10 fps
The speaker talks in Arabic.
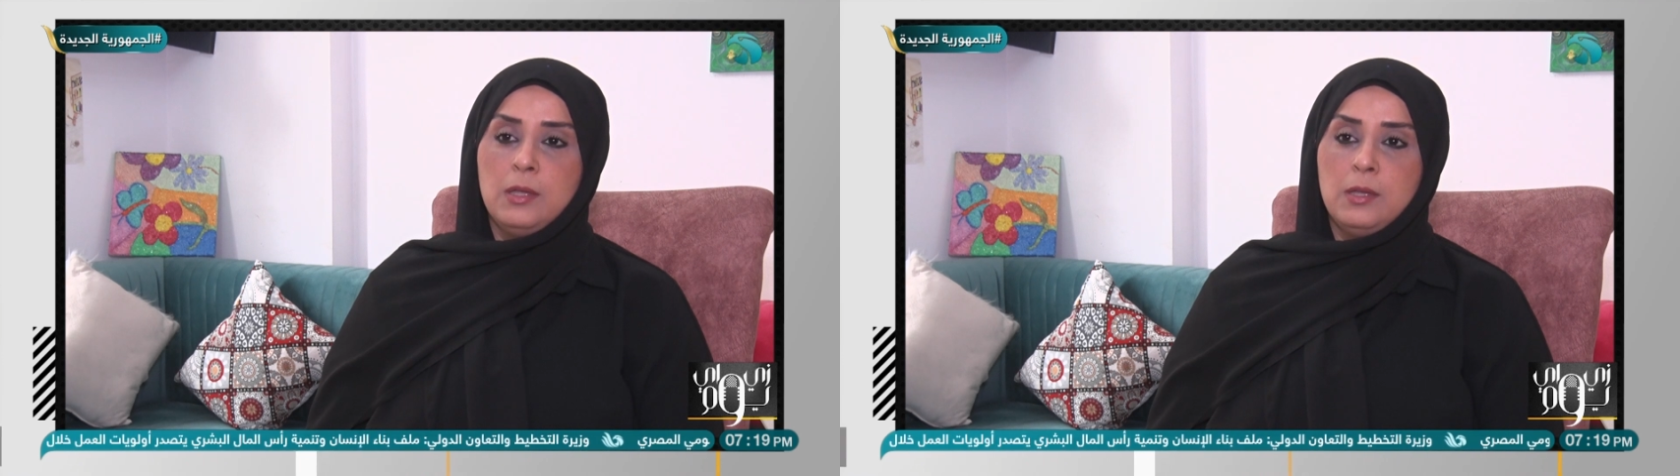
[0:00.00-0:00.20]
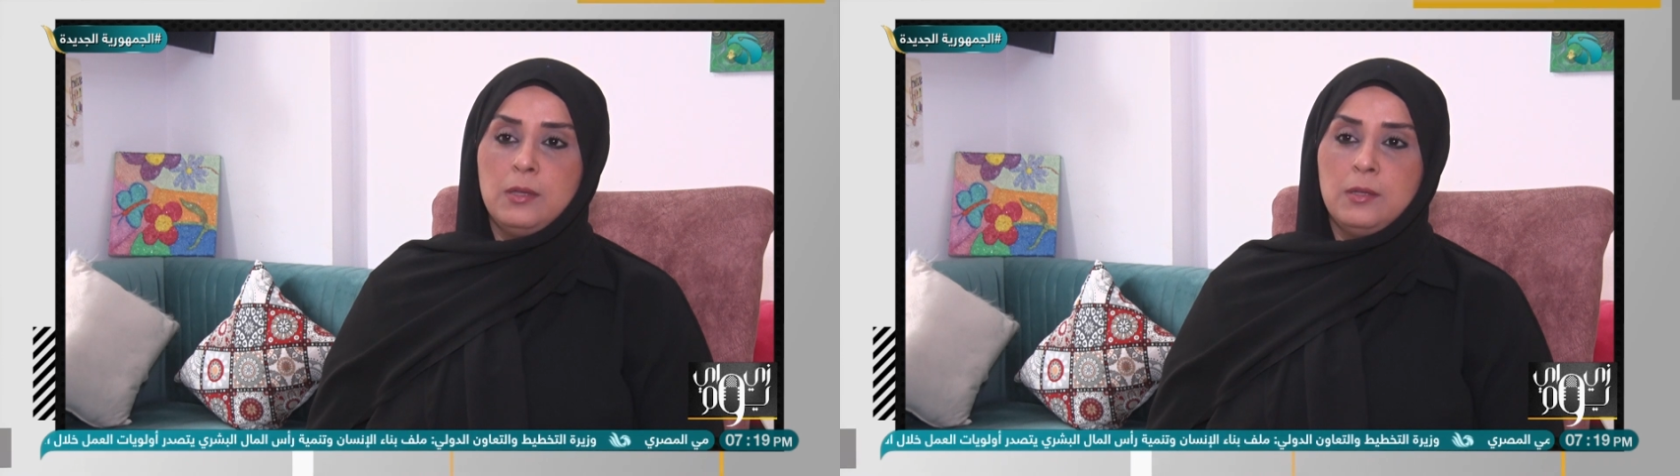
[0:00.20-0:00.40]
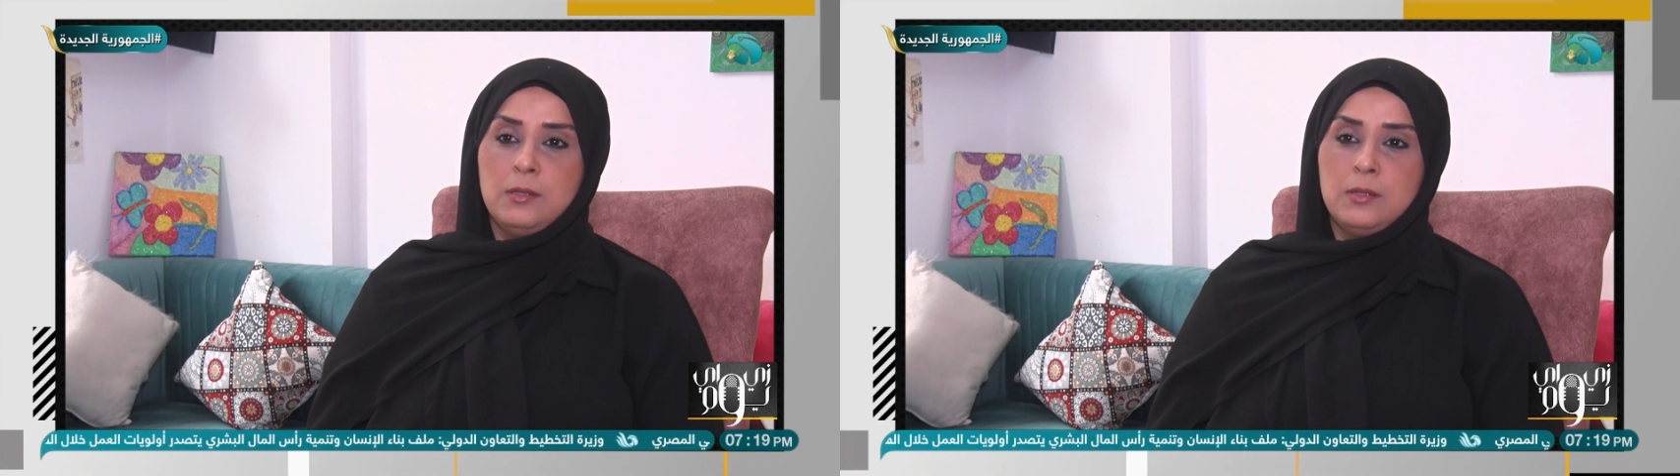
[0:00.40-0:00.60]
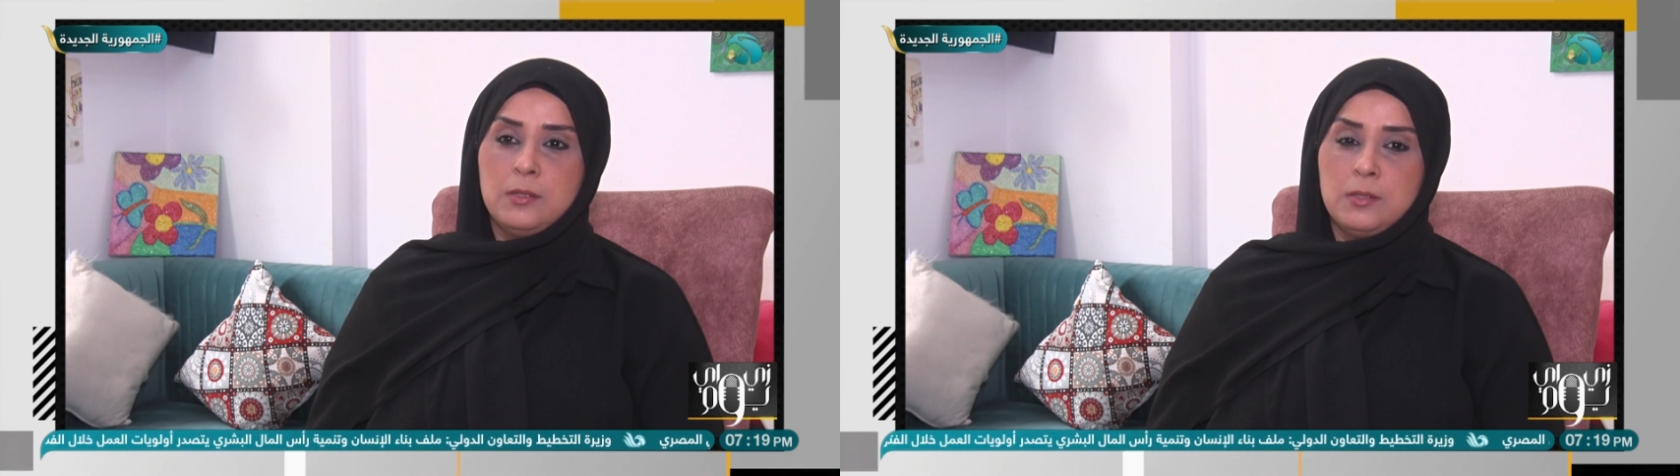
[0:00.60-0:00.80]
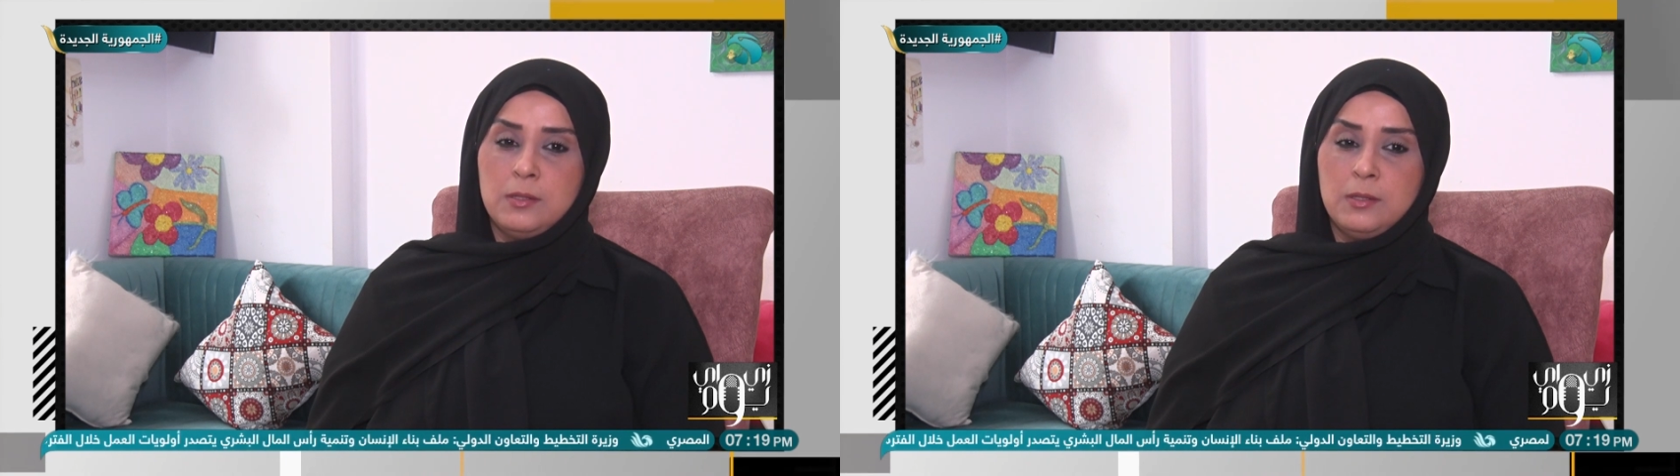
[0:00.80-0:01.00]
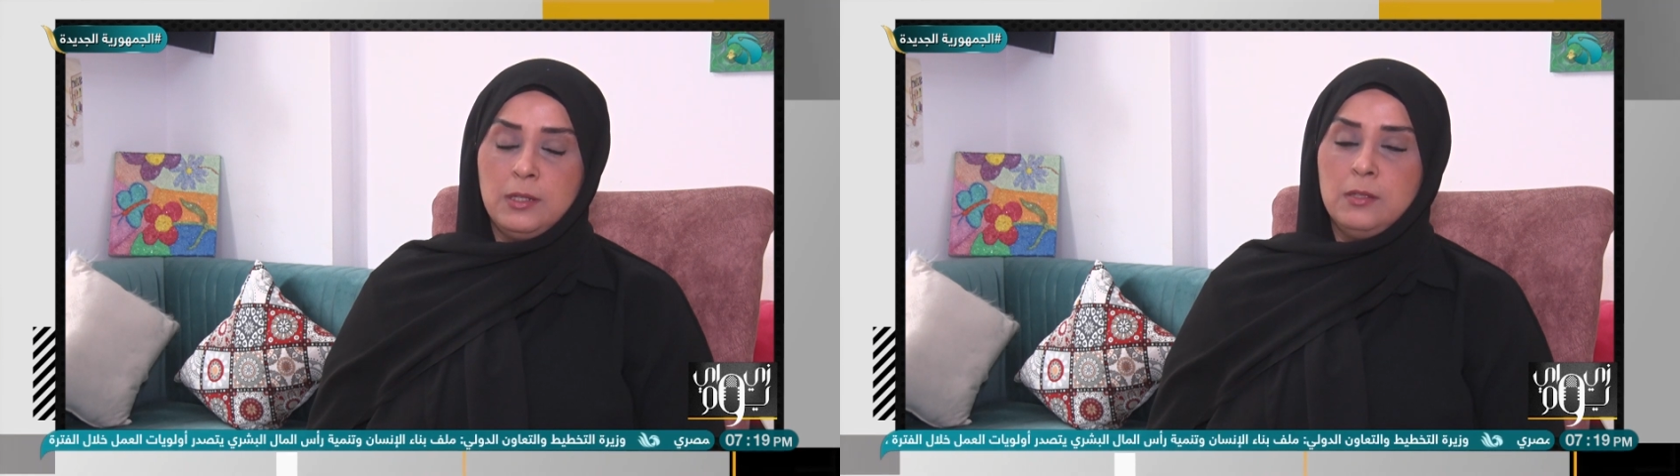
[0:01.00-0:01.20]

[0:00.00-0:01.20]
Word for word: آه،